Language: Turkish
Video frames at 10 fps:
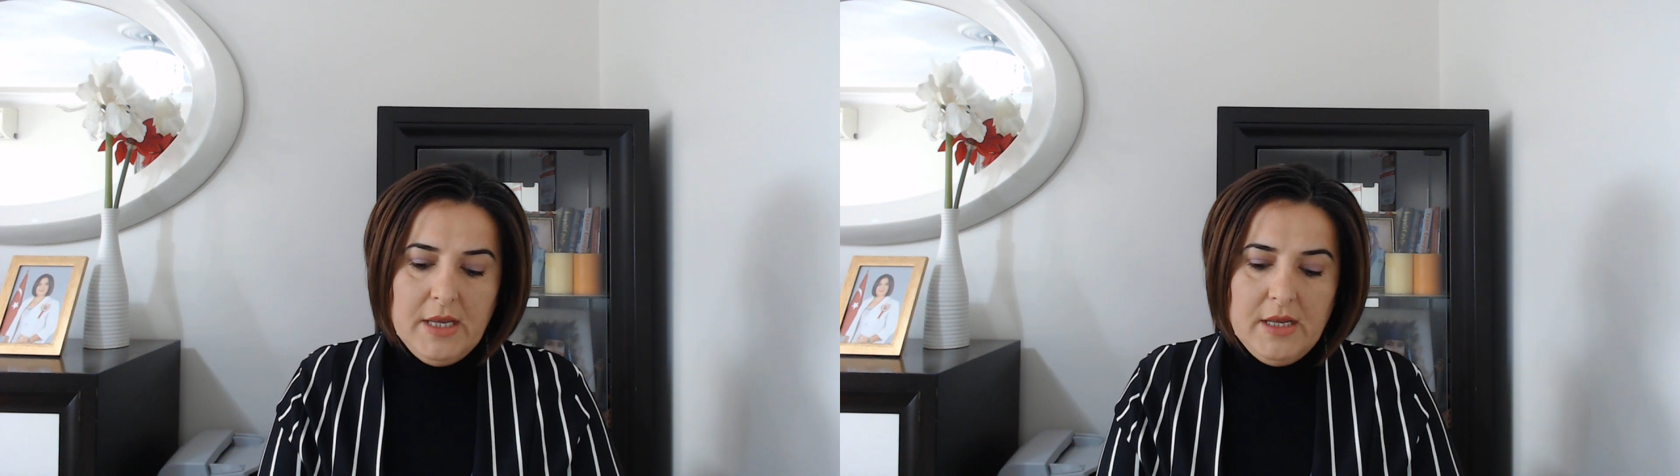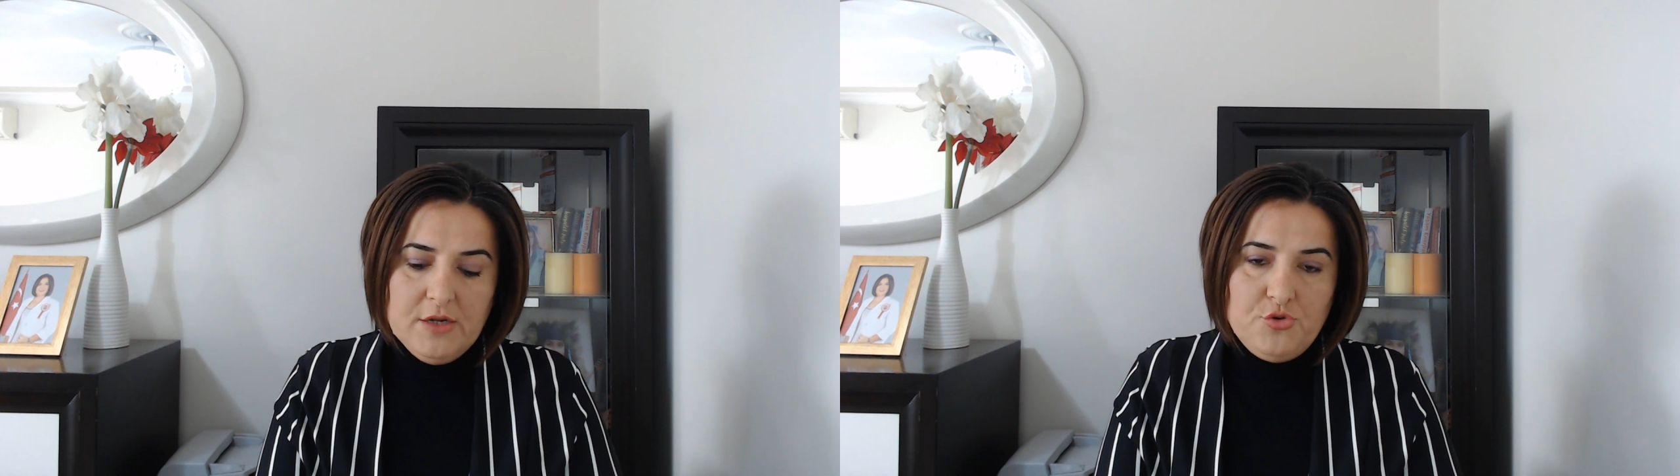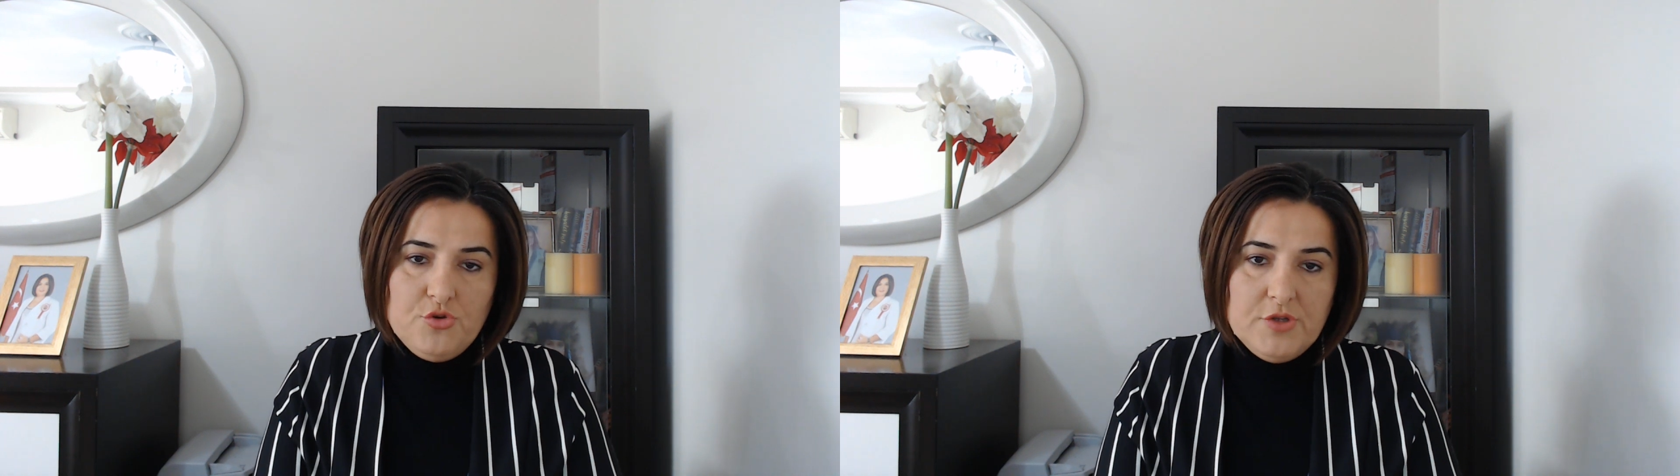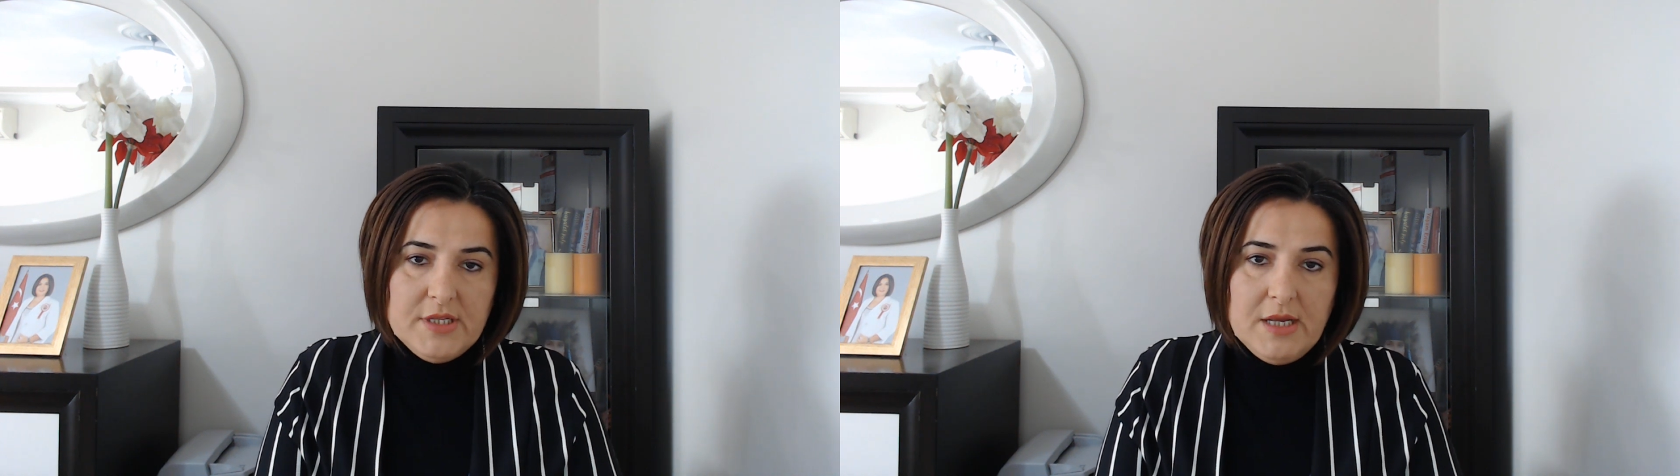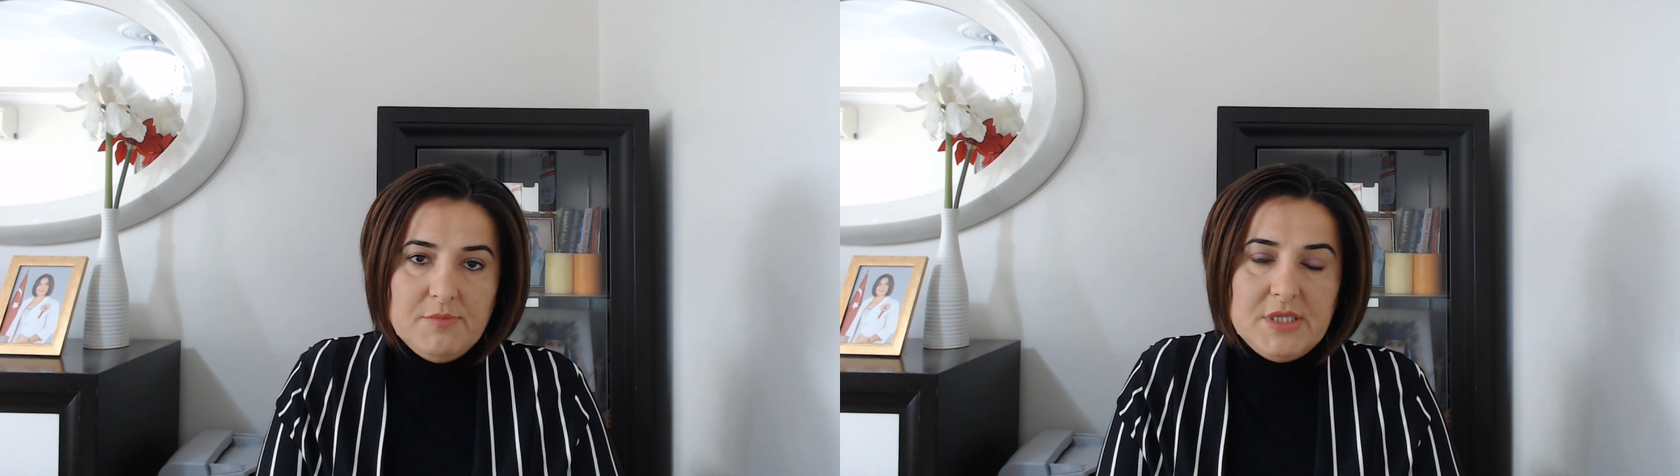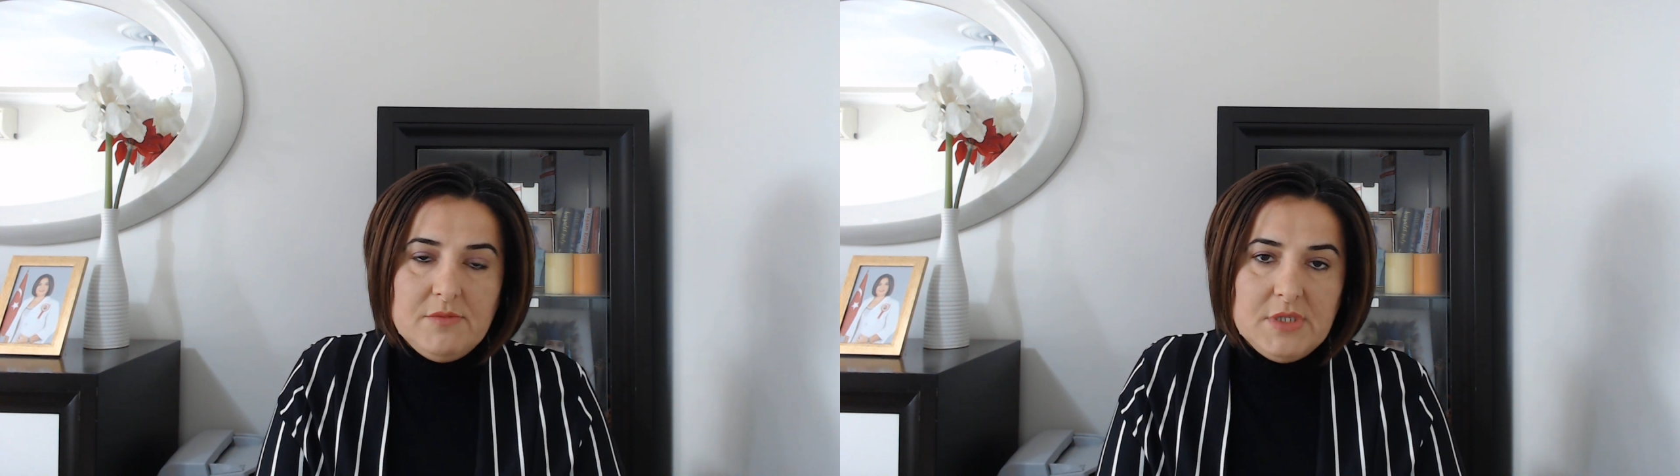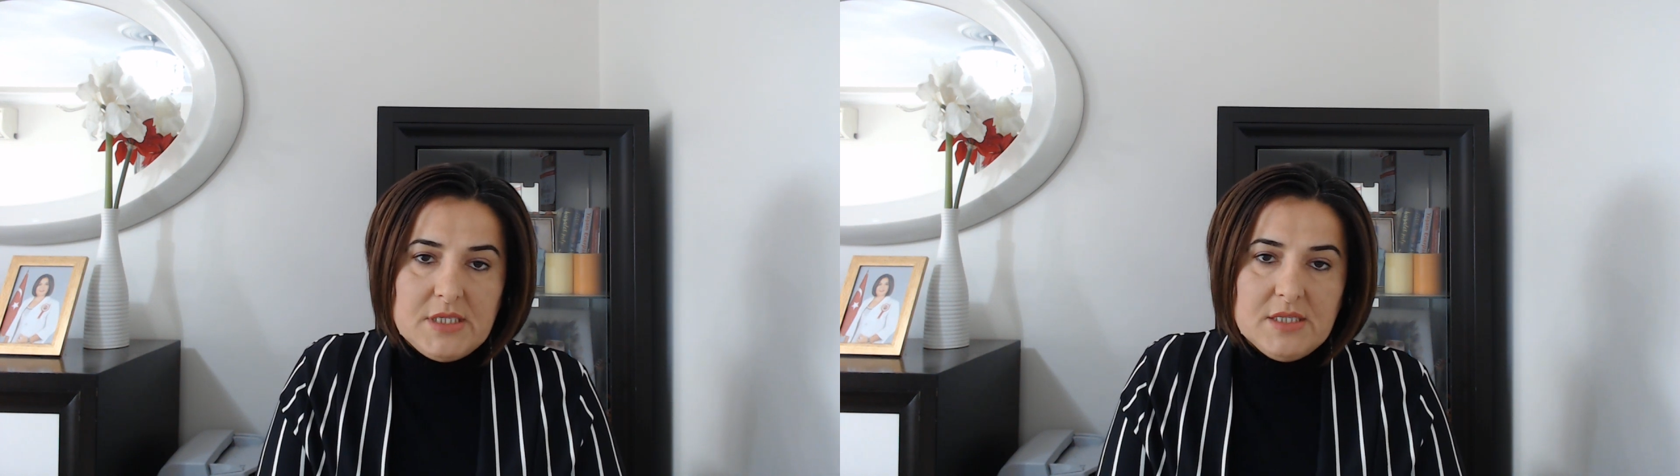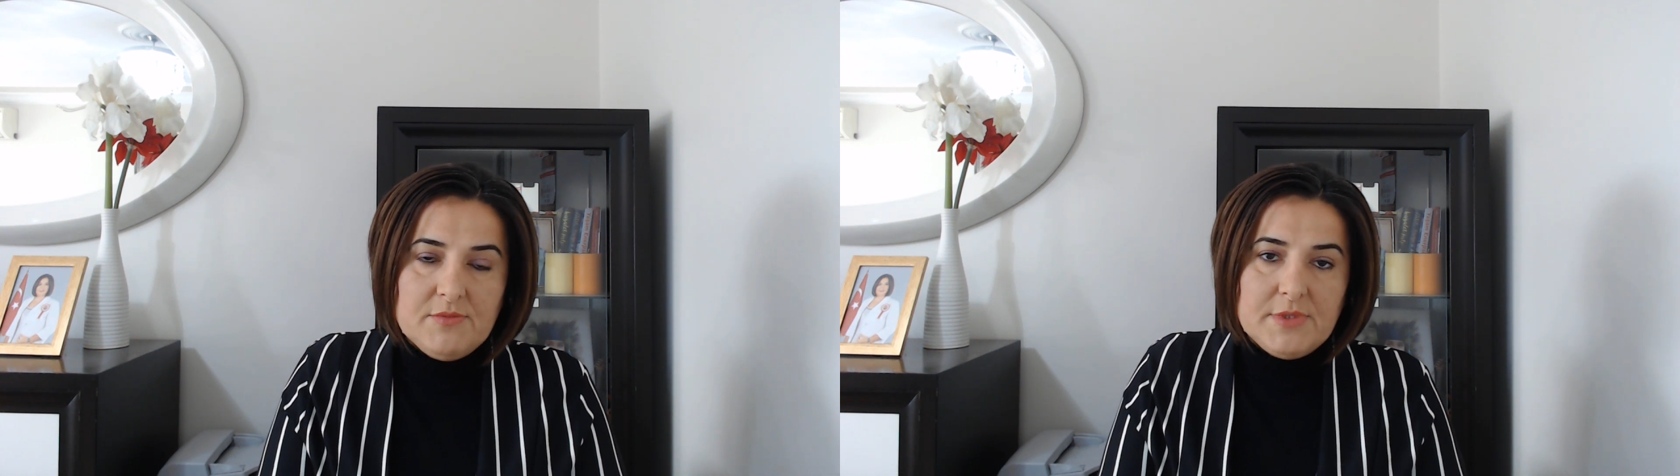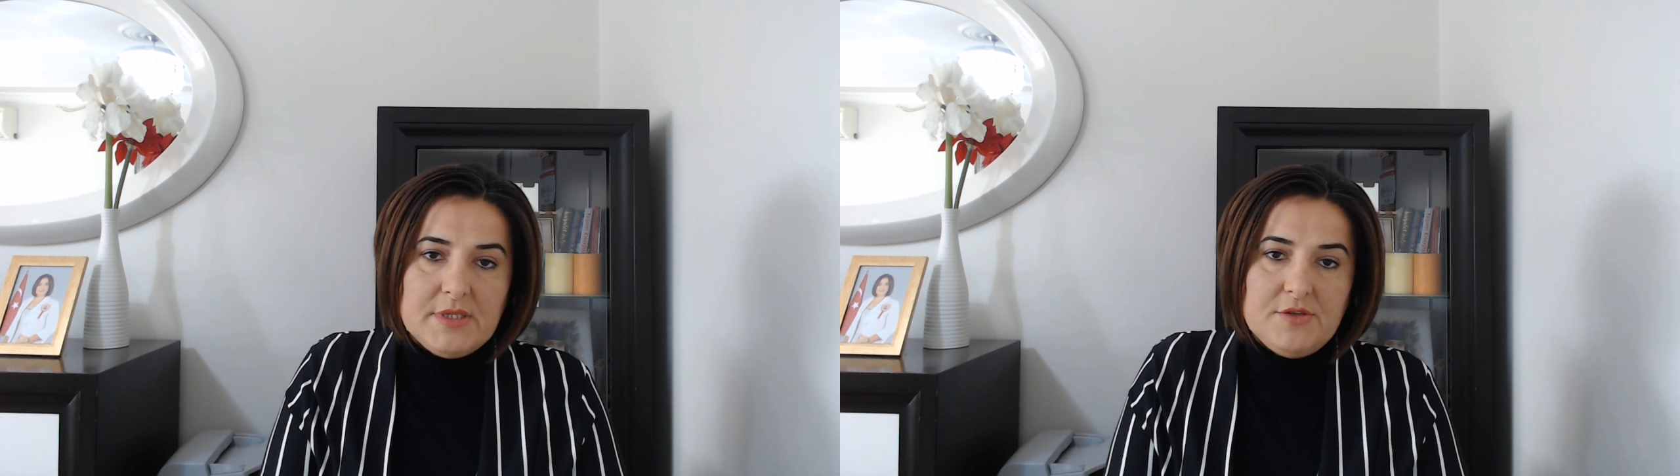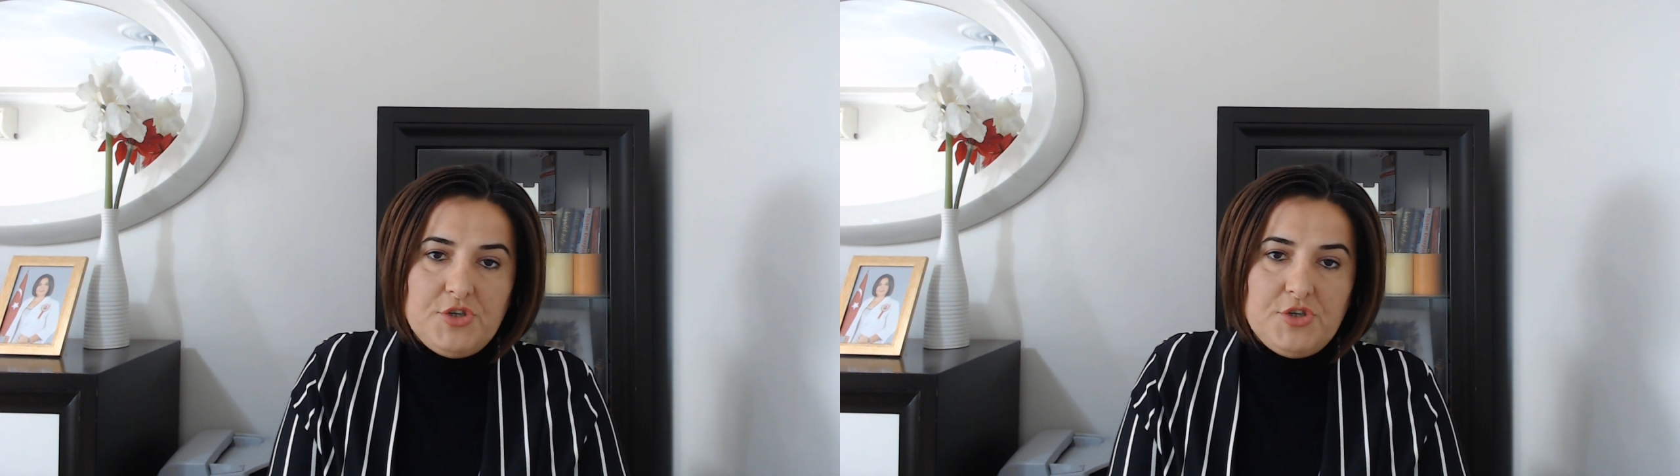Yani çünkü neden? Bizim insanımızın